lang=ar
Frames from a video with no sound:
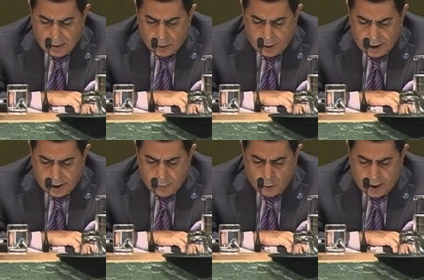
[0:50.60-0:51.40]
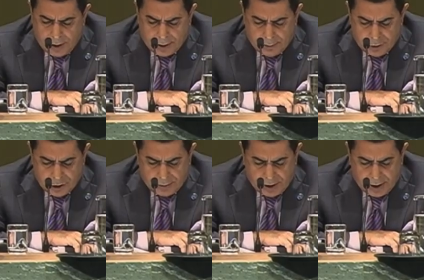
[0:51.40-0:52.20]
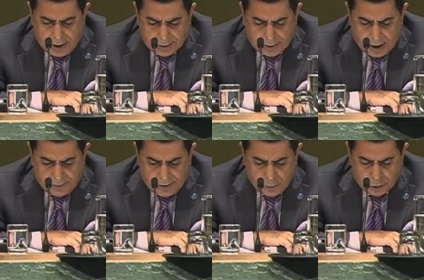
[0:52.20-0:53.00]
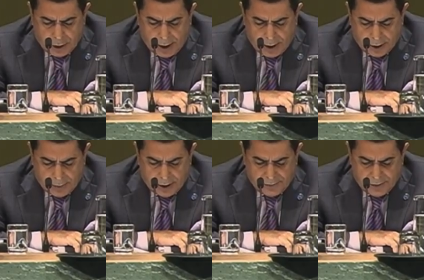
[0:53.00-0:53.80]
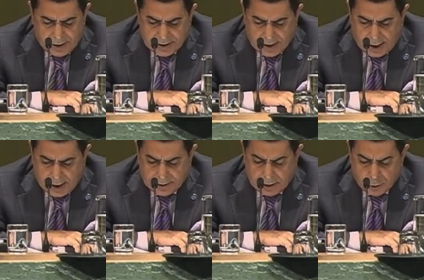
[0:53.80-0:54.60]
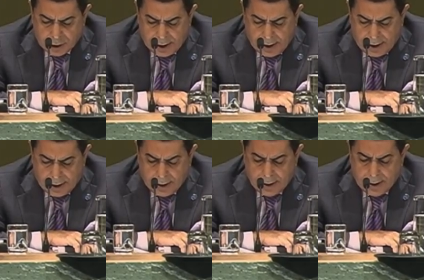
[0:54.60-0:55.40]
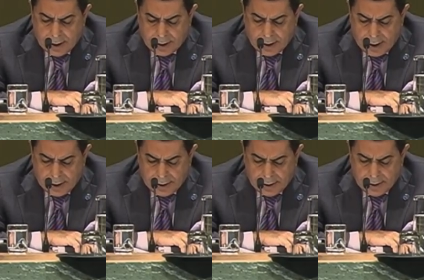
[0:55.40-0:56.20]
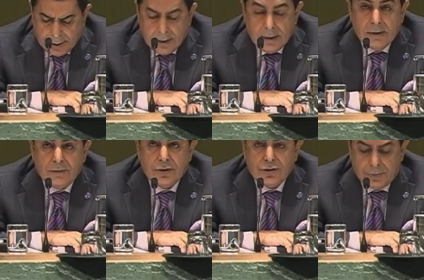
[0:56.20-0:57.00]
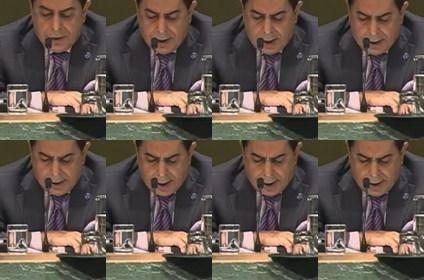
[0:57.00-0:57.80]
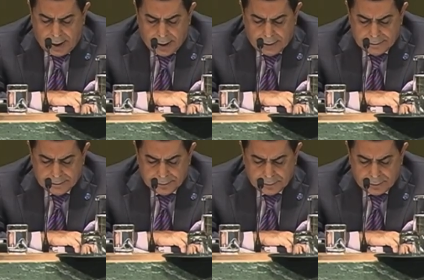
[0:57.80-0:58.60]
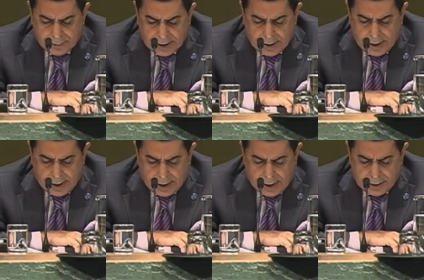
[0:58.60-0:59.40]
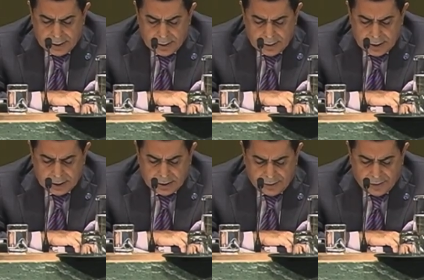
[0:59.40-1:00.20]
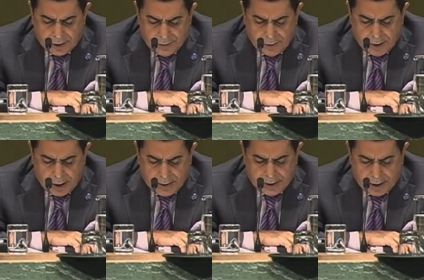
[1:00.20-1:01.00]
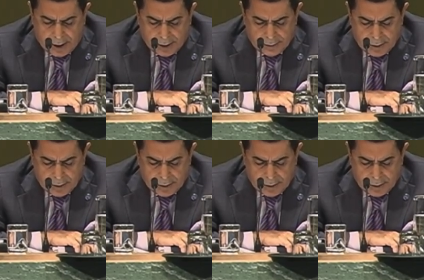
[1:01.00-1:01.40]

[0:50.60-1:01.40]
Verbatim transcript: أهيب أيضا بجميع الأطراف المتحاربة في النزاعات المسلحة الراهنة في جميع أنحاء العالم إلى أن تتفق فيما بينها